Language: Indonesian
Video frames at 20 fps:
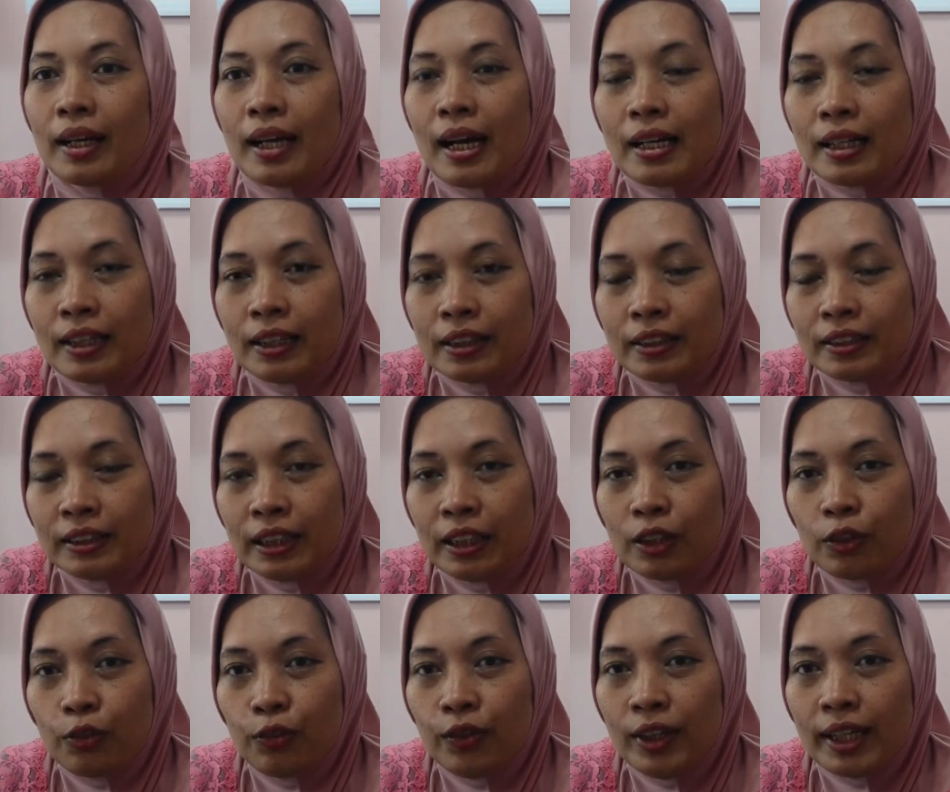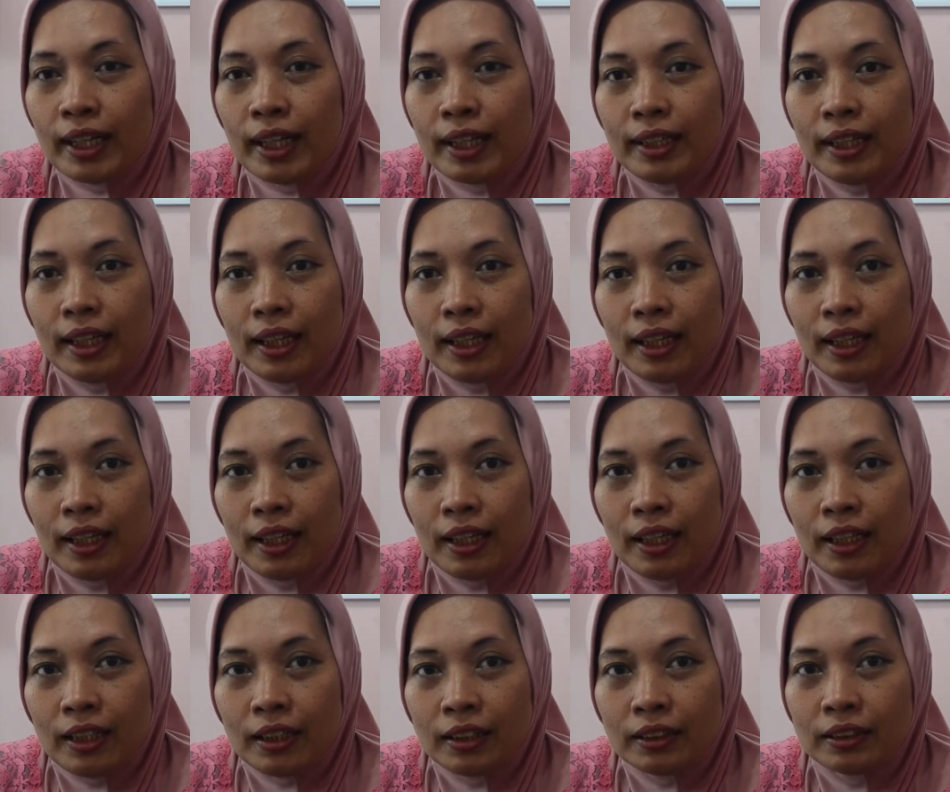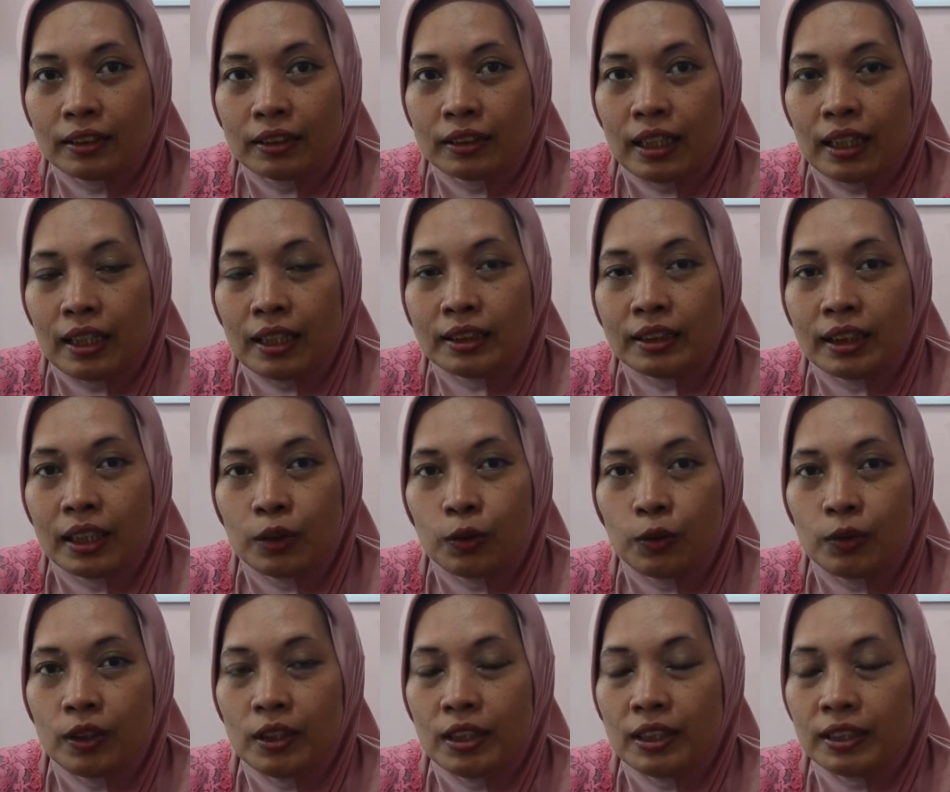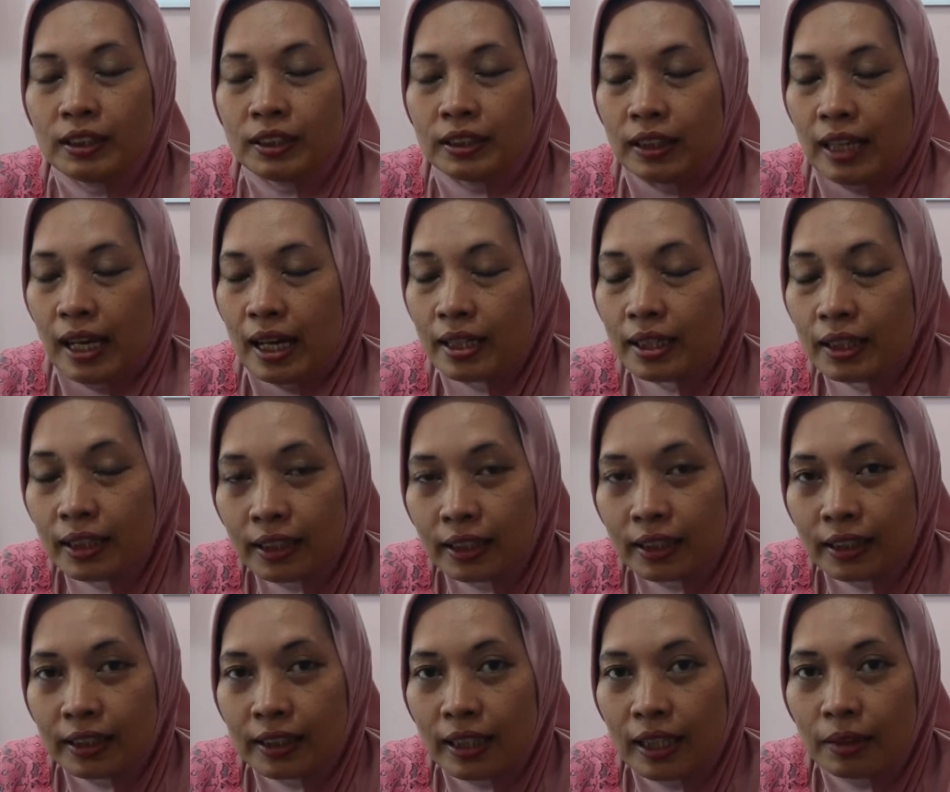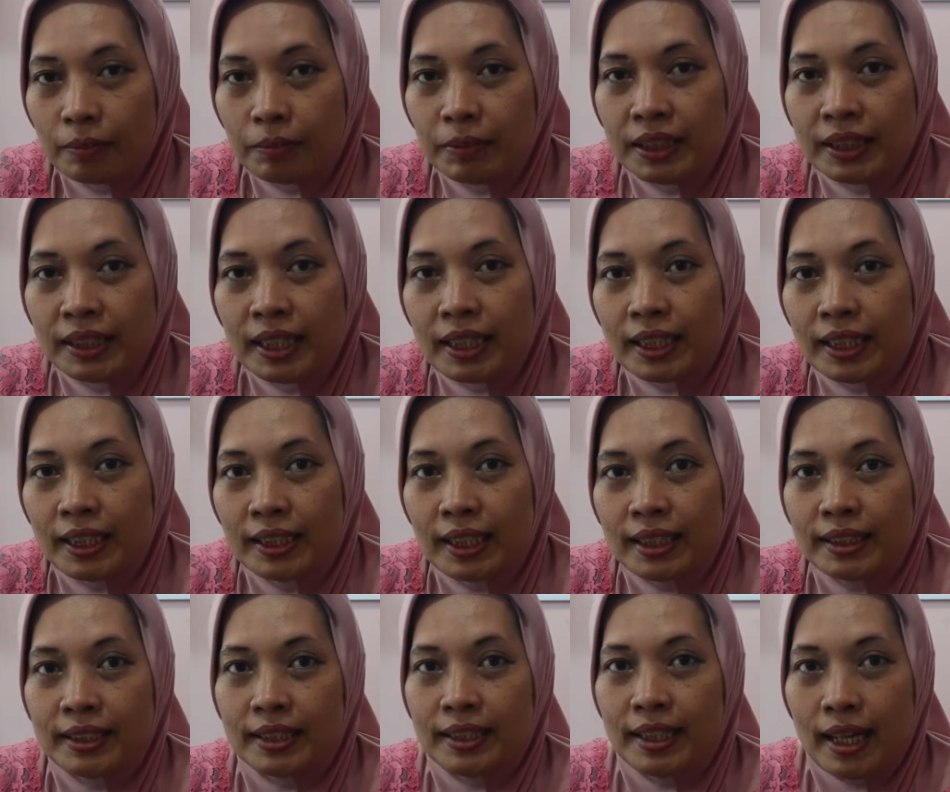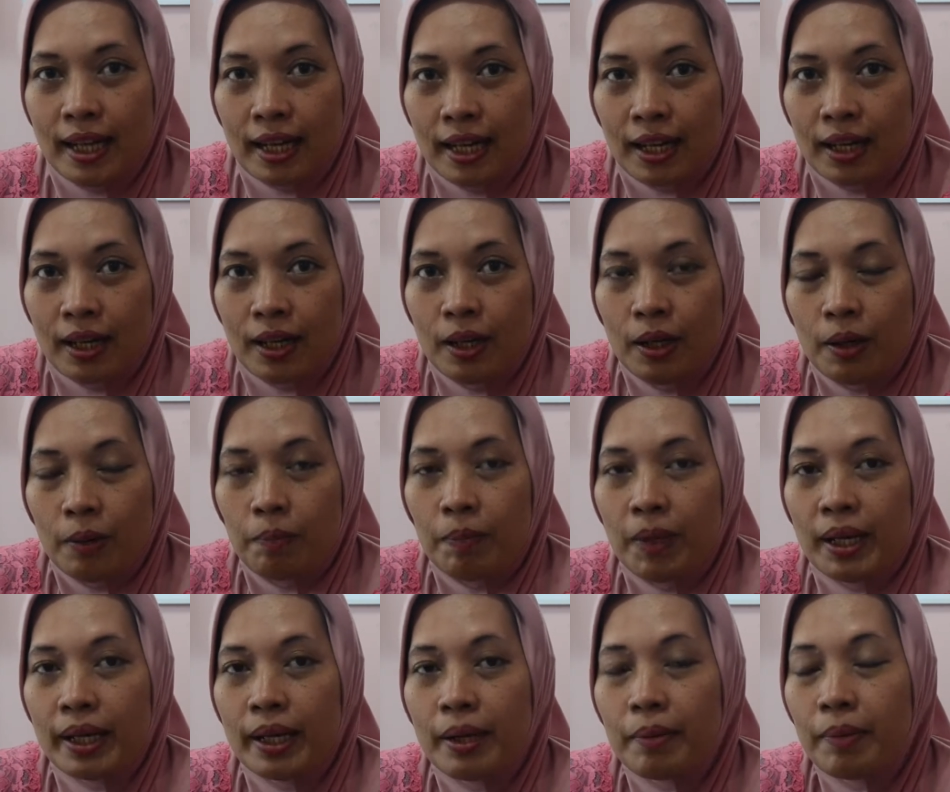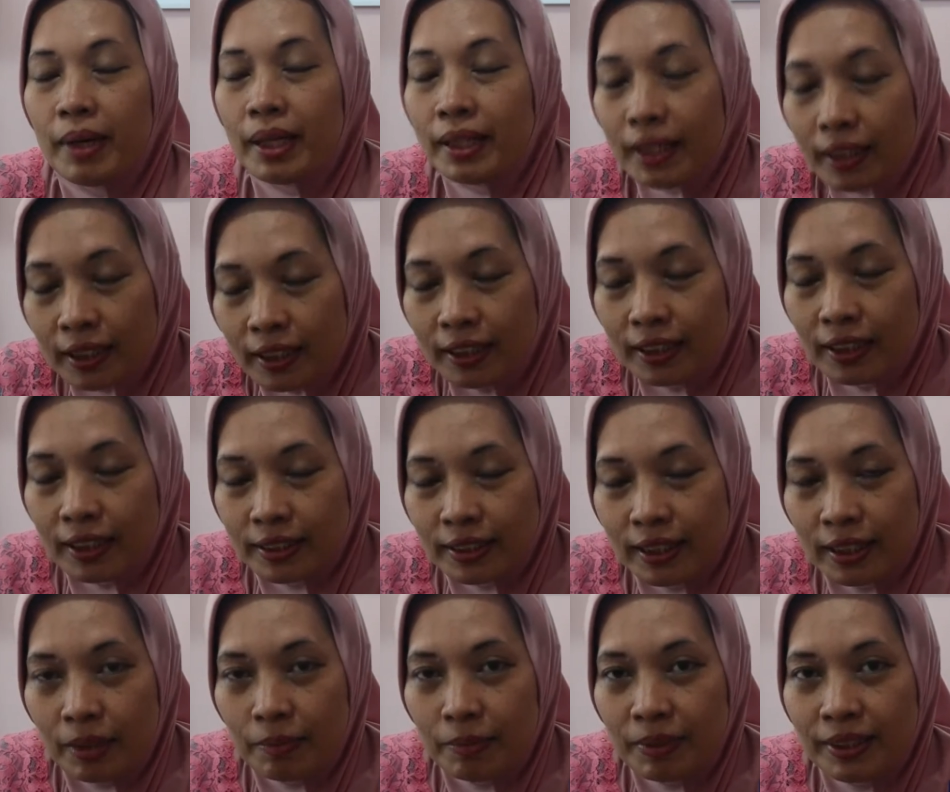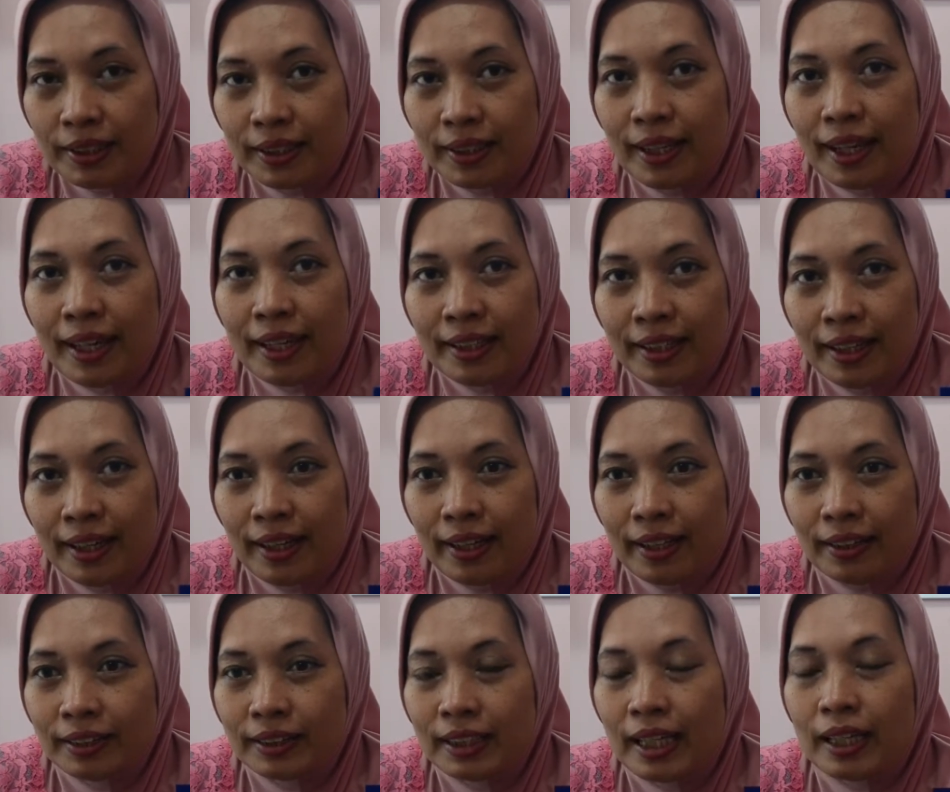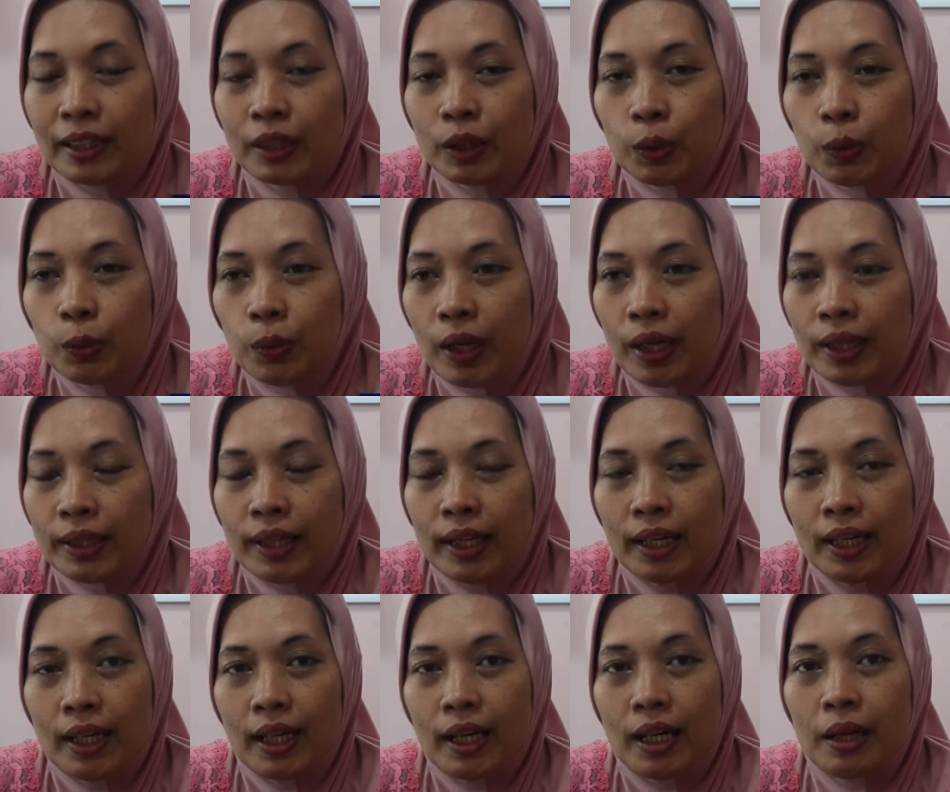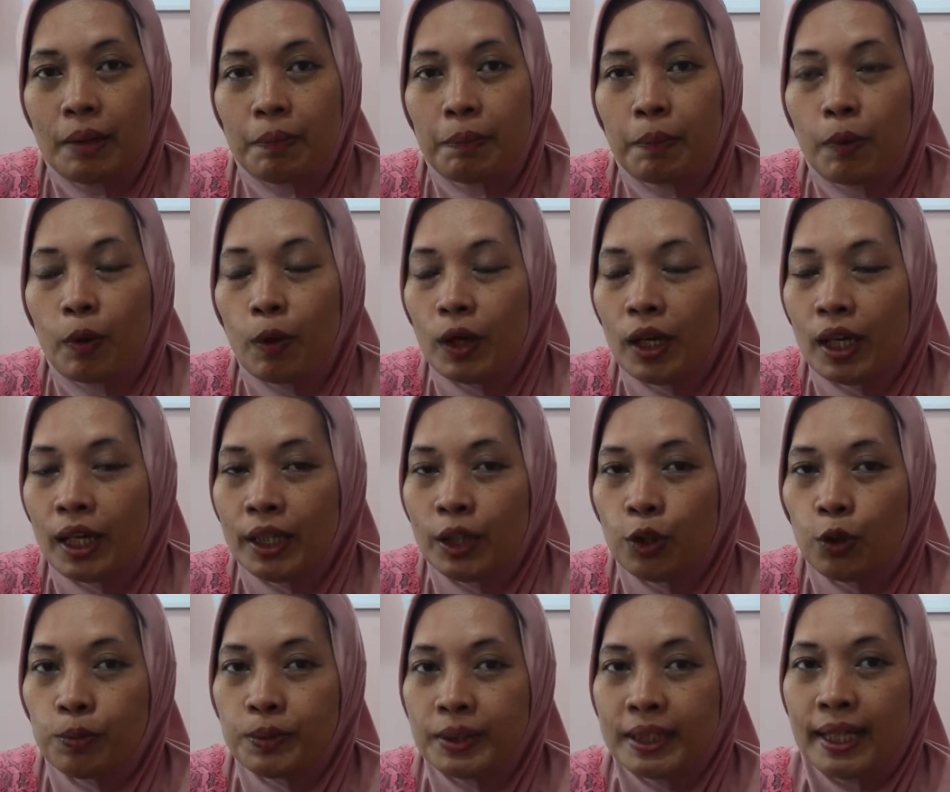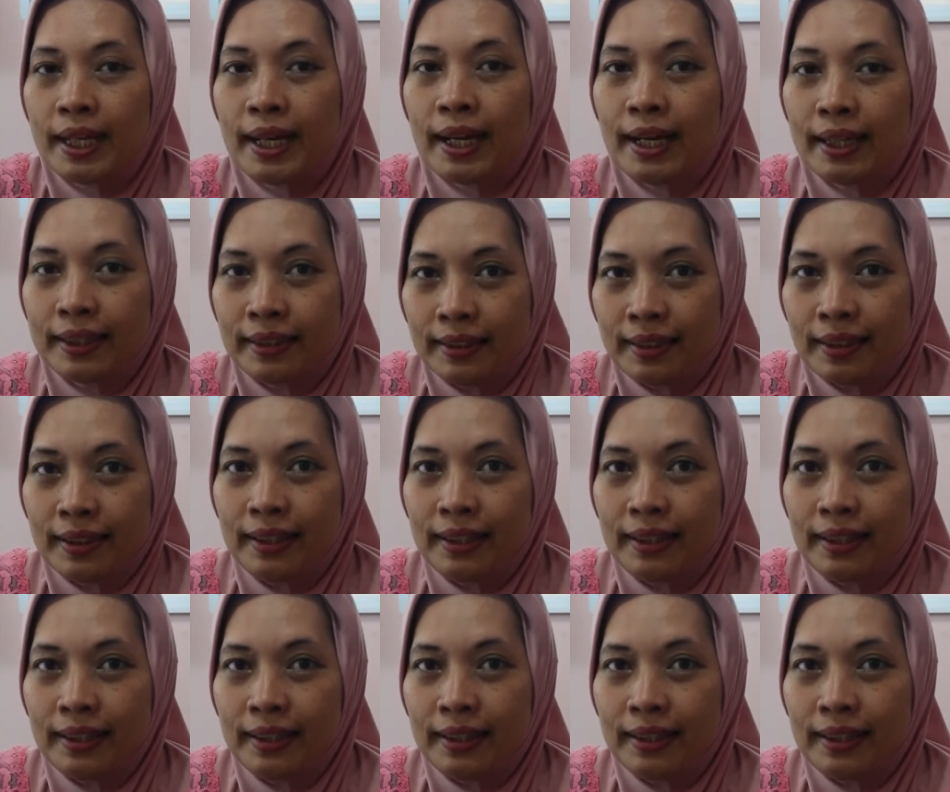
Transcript: Kanker serviks adalah salah satu jenis kanker yang bisa kita cegah Bagaimana kita cara mencegahnya? Satu adalah pola hidup sehat.